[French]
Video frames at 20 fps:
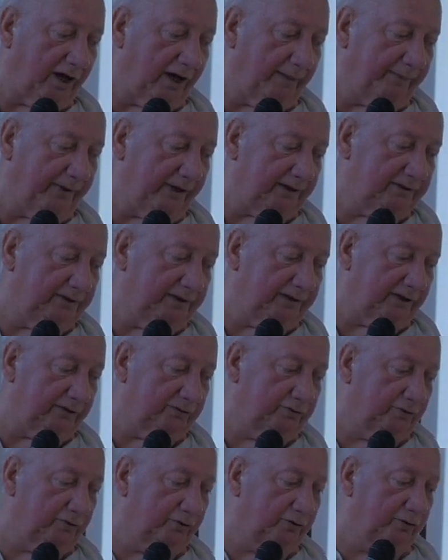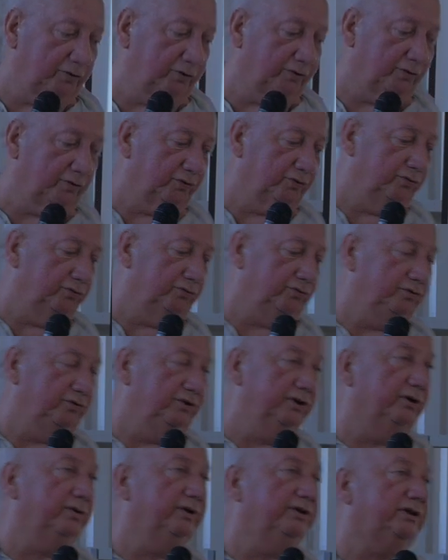à partir du
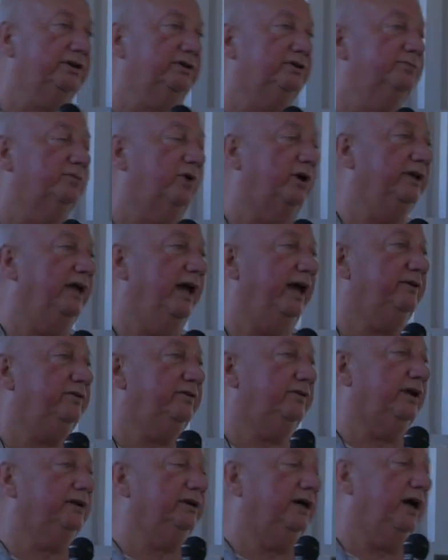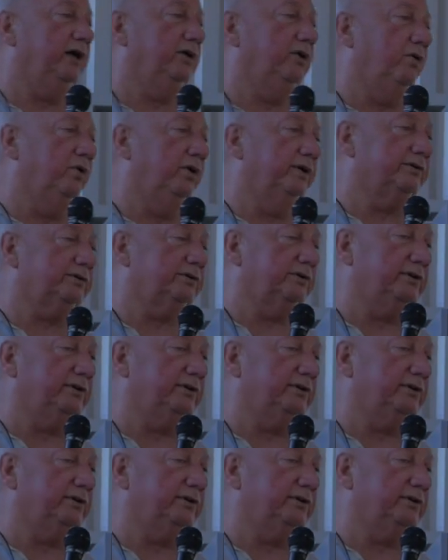néolithique moyen, c'est-à-dire en gros entre